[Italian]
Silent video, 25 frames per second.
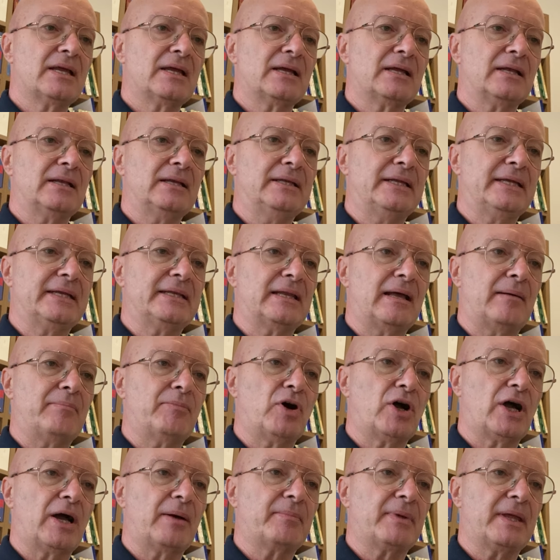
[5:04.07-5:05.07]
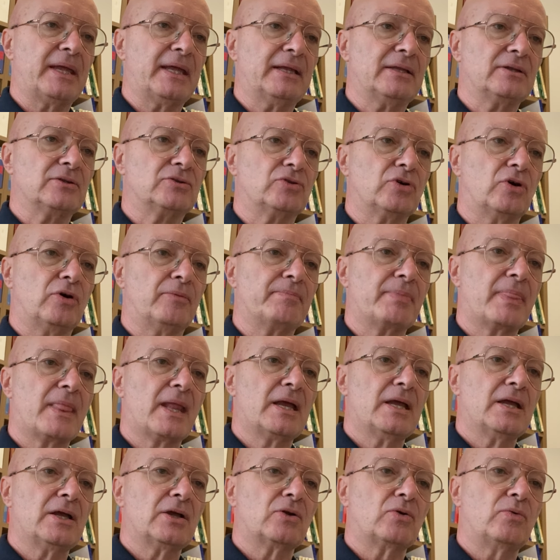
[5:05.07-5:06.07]
l'innamoramento.
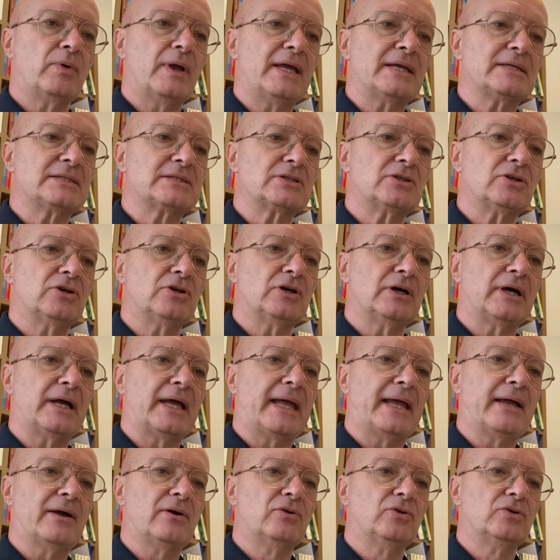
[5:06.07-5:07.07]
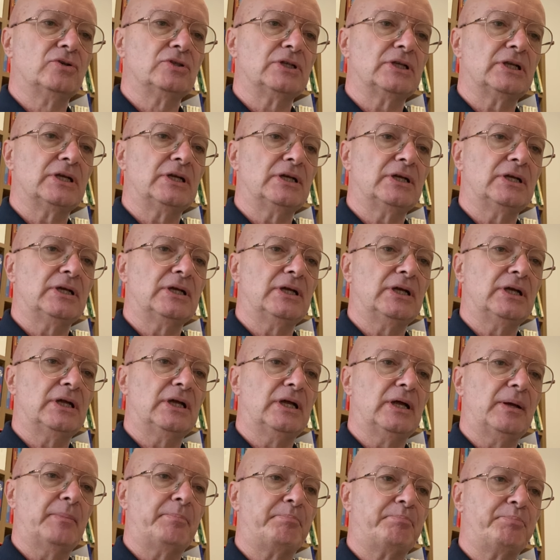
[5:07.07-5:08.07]
Questo è un
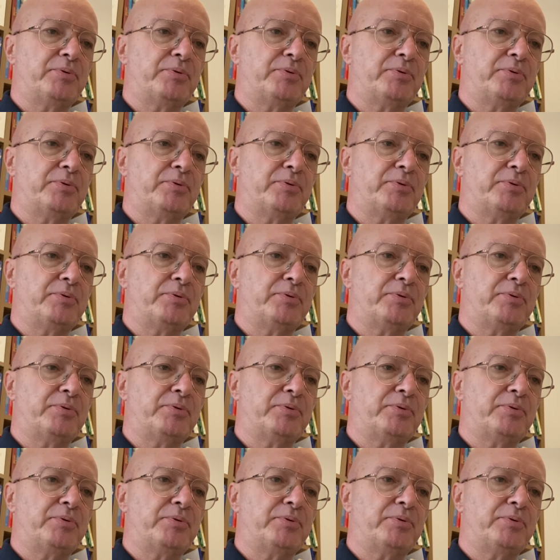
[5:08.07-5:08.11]
eh,